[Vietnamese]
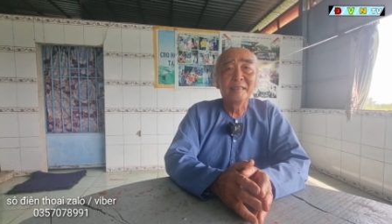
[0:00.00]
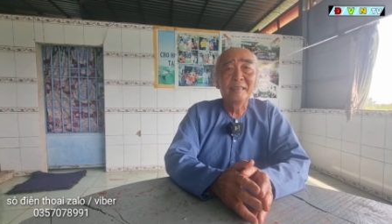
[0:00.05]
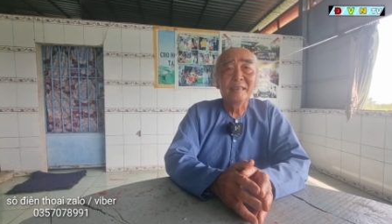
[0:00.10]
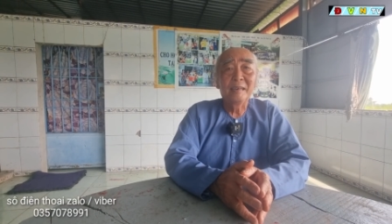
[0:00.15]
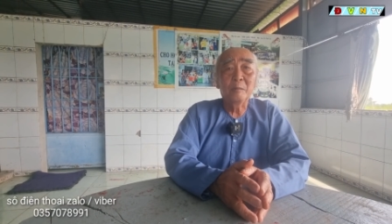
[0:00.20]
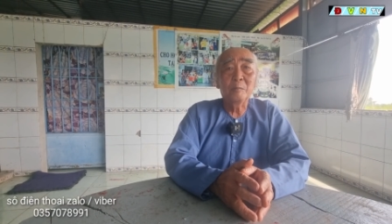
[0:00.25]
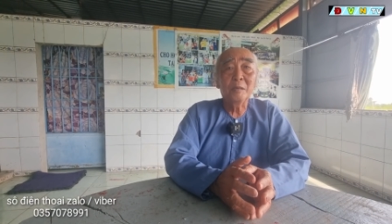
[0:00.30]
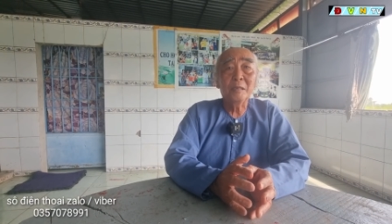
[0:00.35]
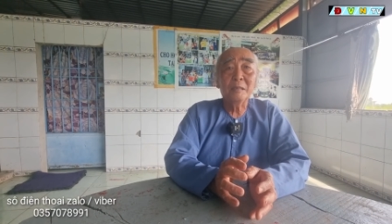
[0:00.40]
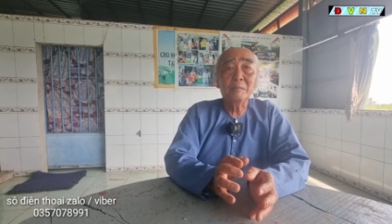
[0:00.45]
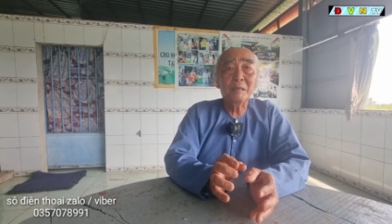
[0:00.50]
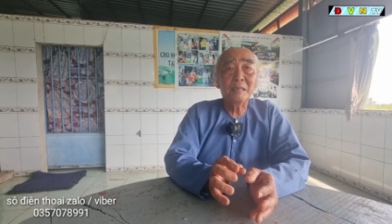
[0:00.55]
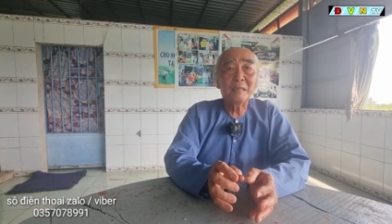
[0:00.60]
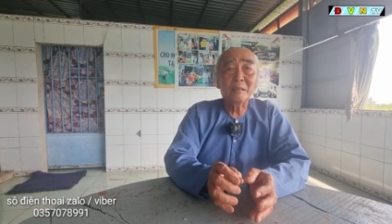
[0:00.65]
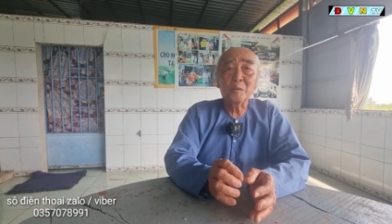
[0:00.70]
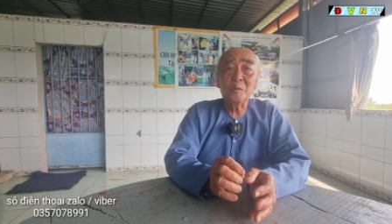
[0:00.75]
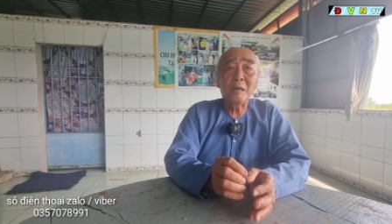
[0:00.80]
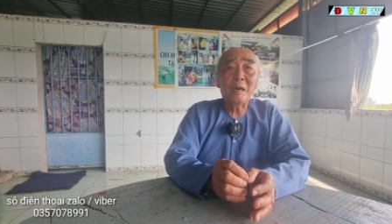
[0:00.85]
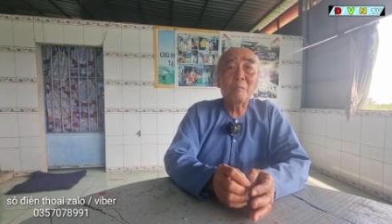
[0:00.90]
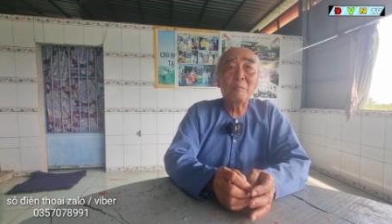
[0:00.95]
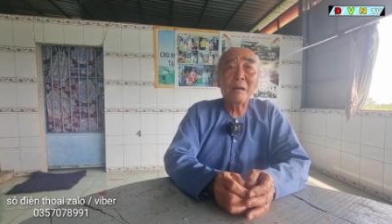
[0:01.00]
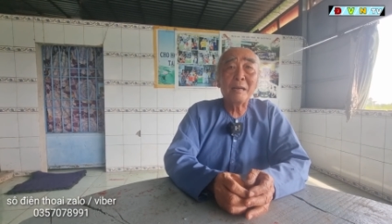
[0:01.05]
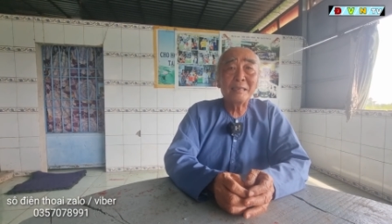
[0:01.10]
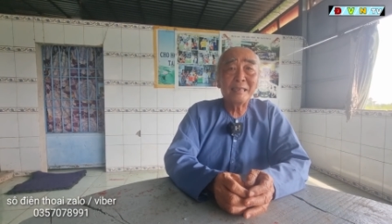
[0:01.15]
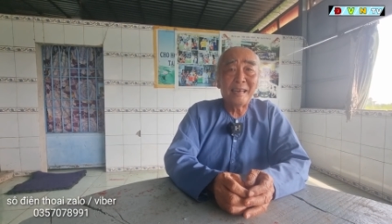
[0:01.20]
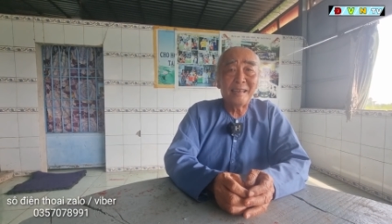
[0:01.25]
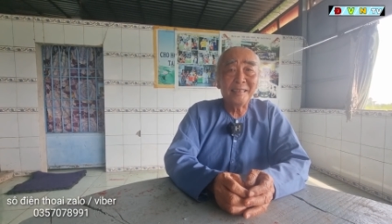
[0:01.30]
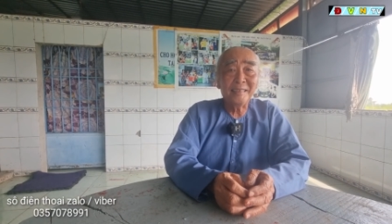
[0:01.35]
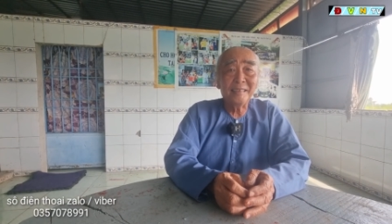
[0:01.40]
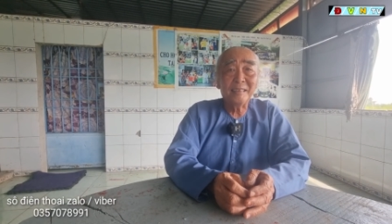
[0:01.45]
ông nói bây giờ tôi học bát
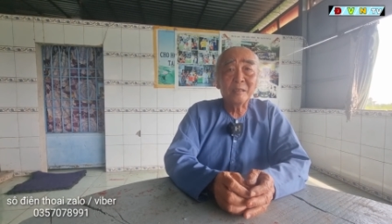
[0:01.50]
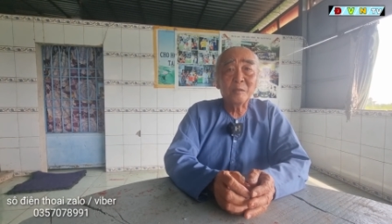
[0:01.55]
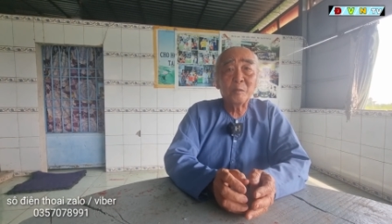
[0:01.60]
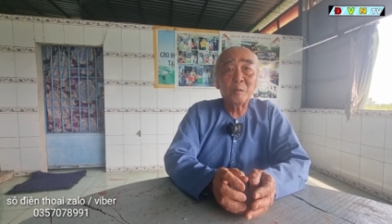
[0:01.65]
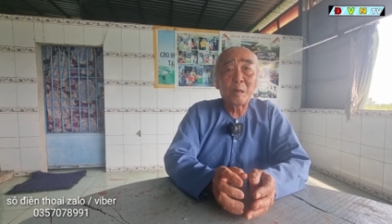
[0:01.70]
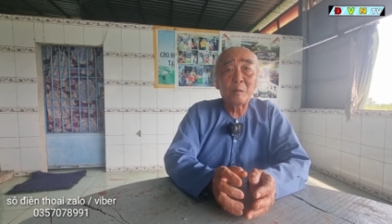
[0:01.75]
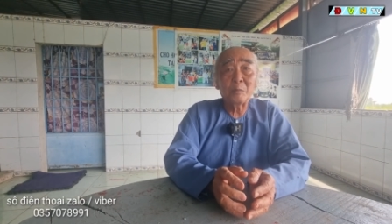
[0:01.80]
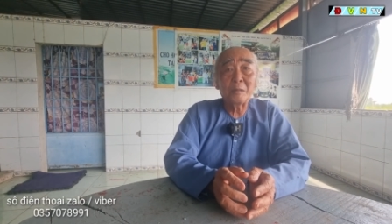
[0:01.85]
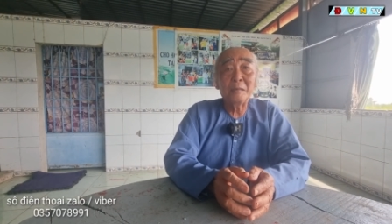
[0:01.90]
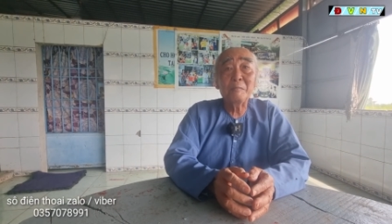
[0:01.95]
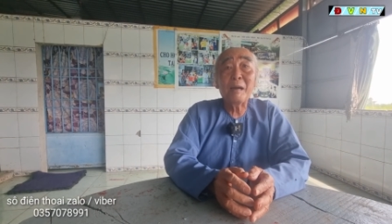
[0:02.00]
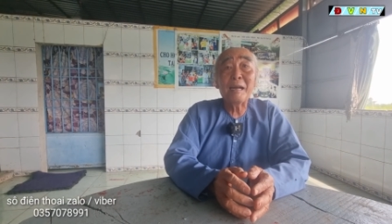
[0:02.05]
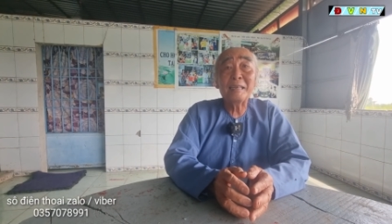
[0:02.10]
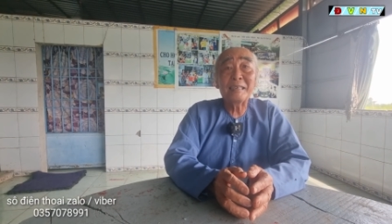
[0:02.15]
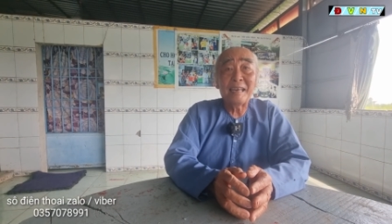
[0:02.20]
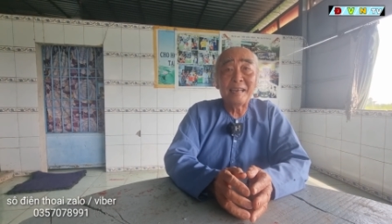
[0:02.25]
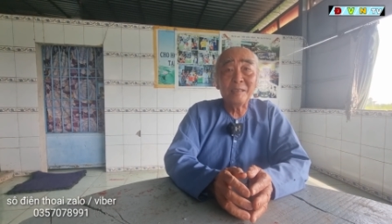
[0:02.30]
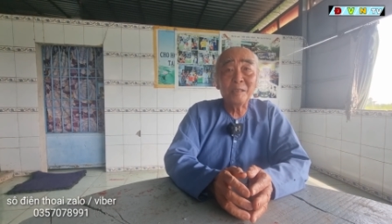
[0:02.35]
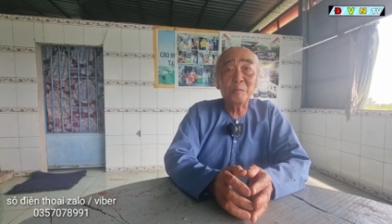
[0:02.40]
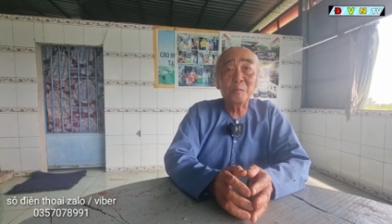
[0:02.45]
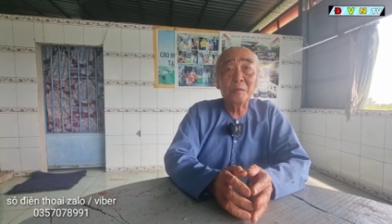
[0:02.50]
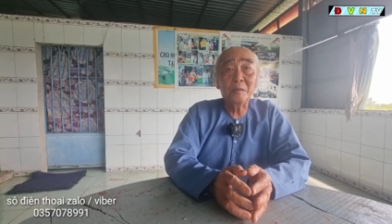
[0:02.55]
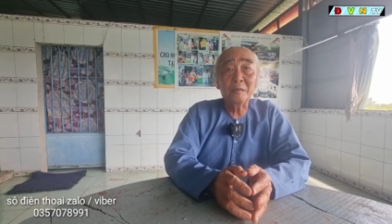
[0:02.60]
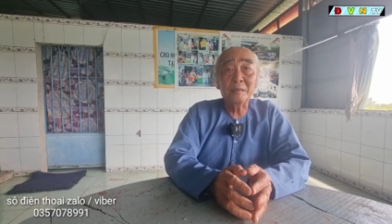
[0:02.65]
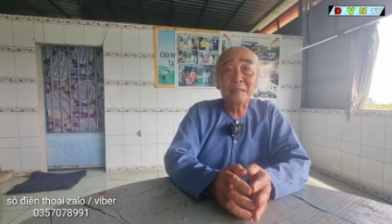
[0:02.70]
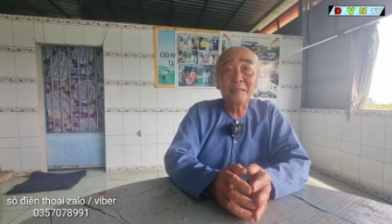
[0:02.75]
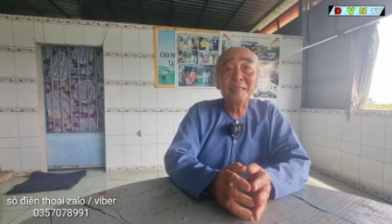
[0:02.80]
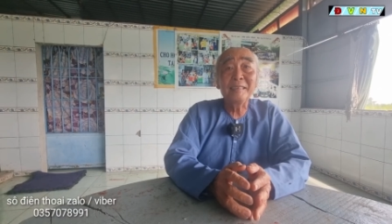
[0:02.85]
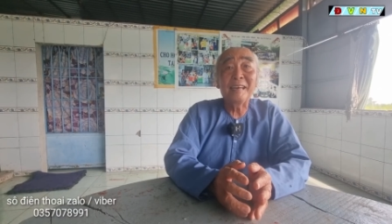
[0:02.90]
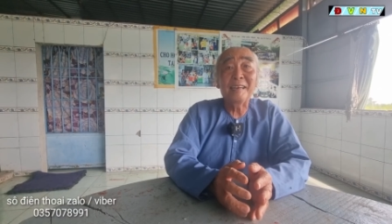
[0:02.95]
nhẫn nè tôi học tới bát nhẫn tôi
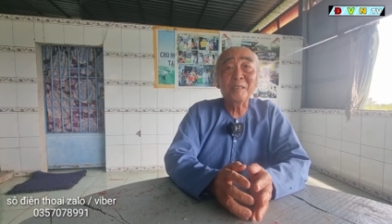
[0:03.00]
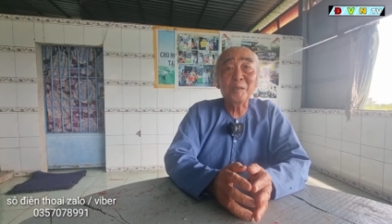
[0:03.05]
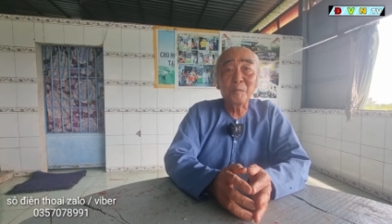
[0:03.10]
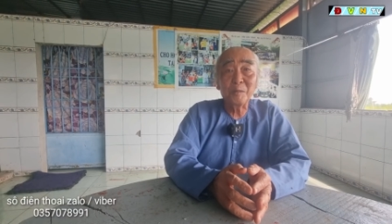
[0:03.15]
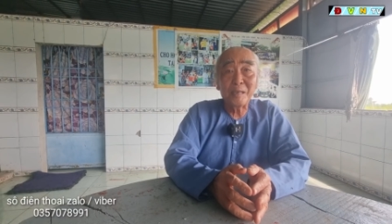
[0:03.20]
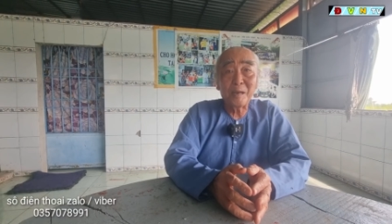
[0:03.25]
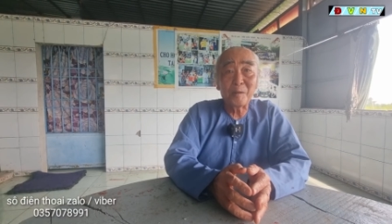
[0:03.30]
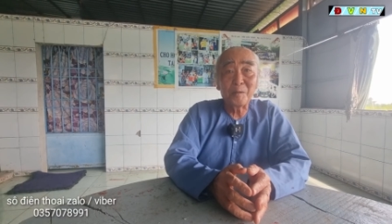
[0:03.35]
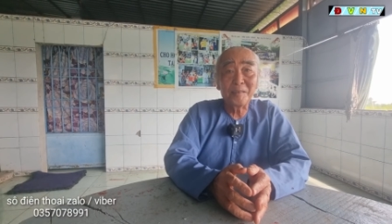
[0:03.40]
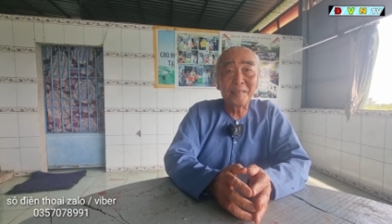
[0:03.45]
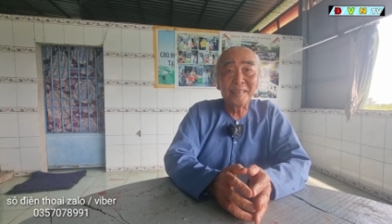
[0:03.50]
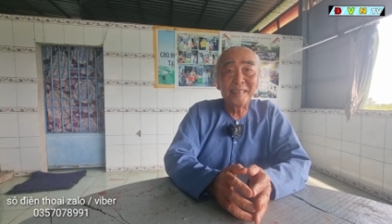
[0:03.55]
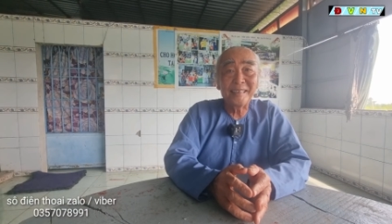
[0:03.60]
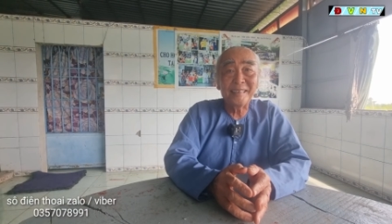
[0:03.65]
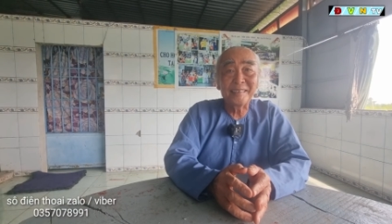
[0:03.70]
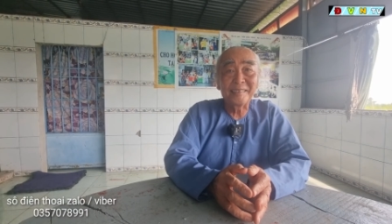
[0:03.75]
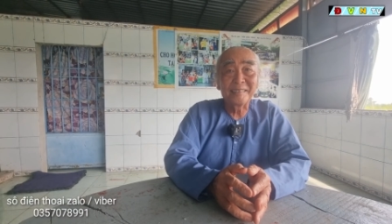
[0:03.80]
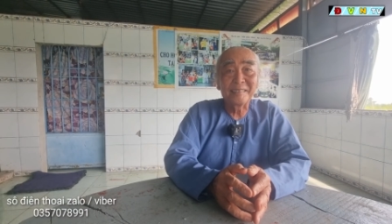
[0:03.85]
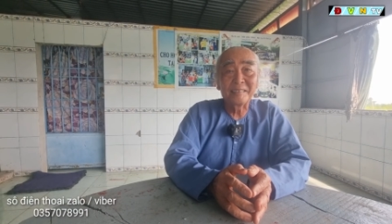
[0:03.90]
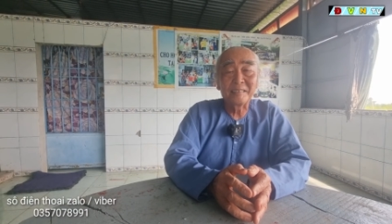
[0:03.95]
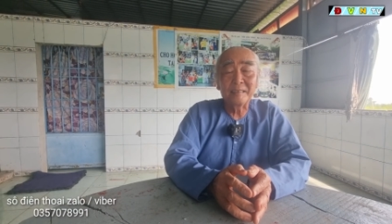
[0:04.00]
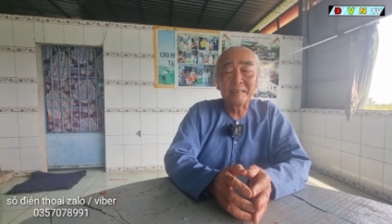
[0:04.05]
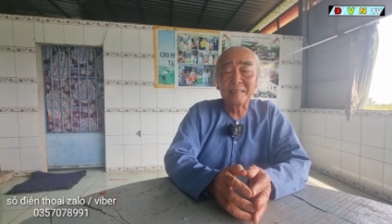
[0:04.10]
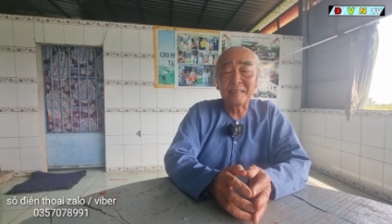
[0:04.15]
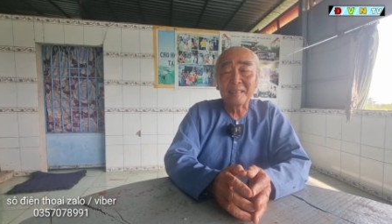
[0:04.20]
chính nhẫn tôi mới thôi đó dạ.